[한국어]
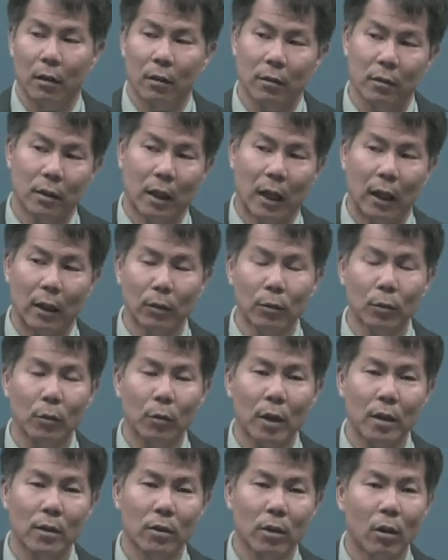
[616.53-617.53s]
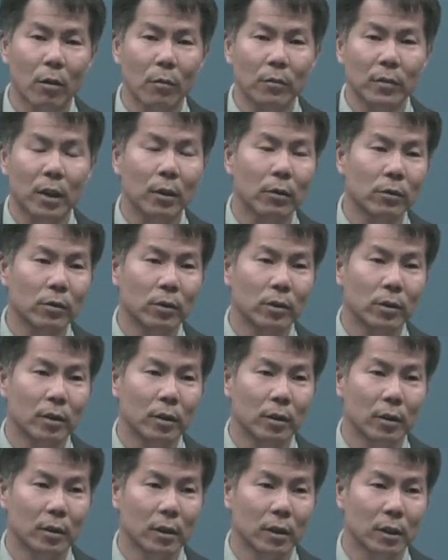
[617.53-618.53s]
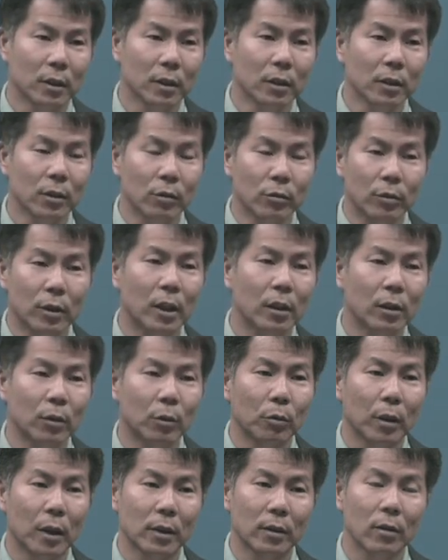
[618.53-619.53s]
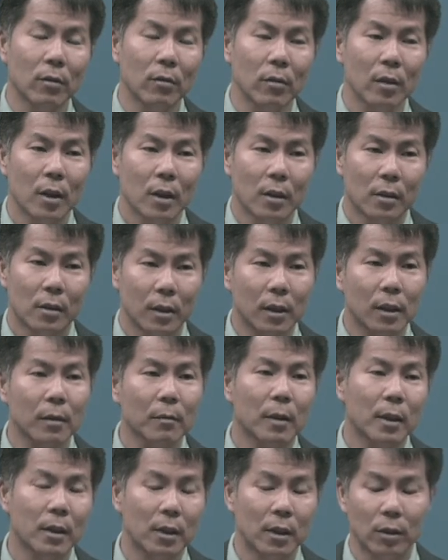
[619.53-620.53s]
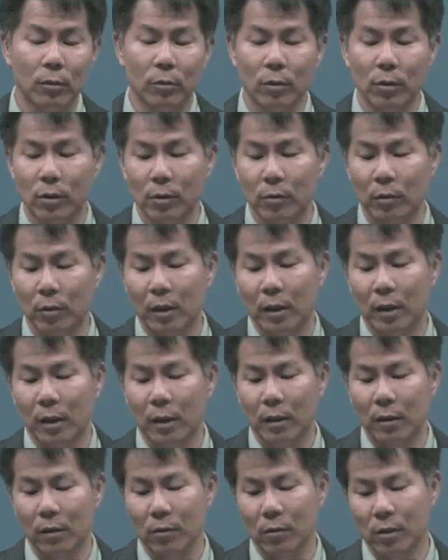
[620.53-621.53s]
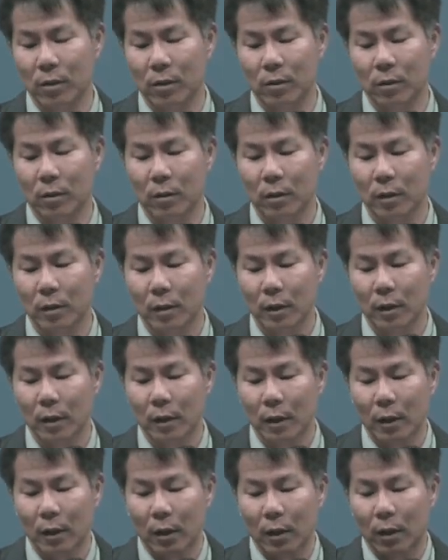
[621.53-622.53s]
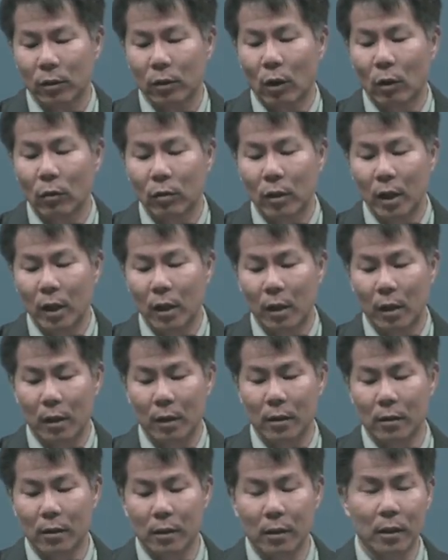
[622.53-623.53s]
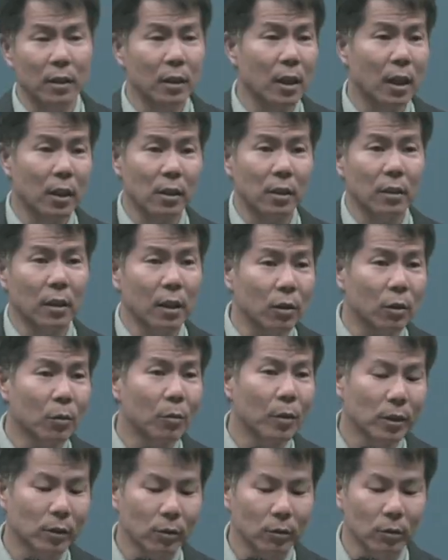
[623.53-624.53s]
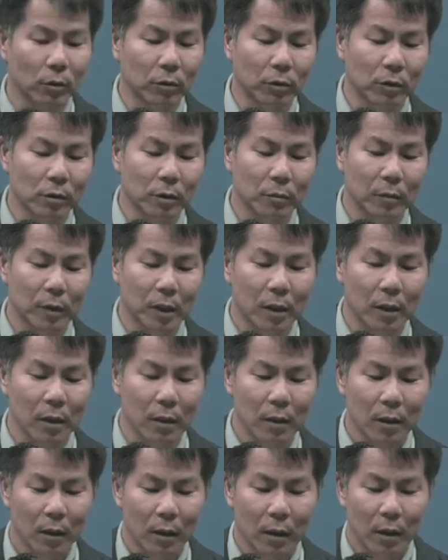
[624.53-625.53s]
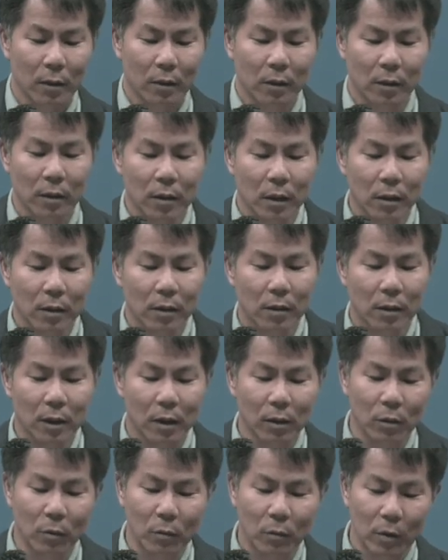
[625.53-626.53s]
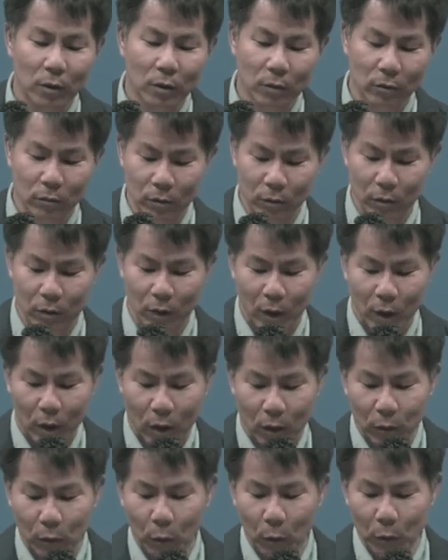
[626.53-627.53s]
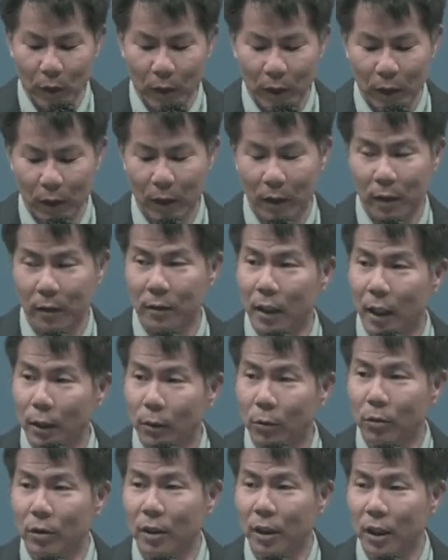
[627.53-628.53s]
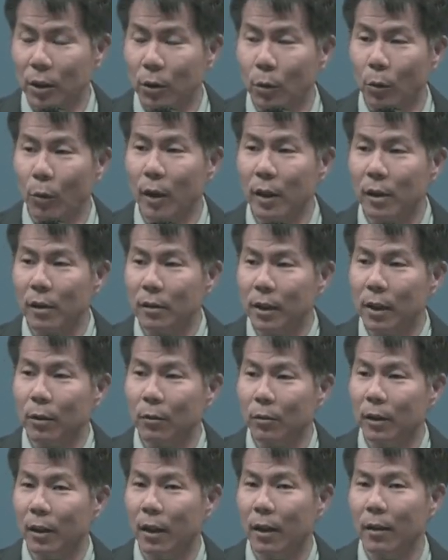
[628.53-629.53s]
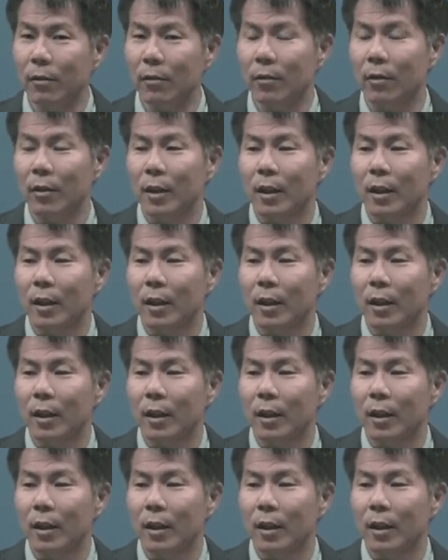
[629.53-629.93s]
장로가 처음 세워졌던 그 유래를 통해서 지금까지 이루어지고 있다라는 것이죠. 결국에 신약 시대에 넘어와서도 어떻습니까? 신약 시대에 넘어와서도 어, 동일하게 사도들이 교회를 세울 때요.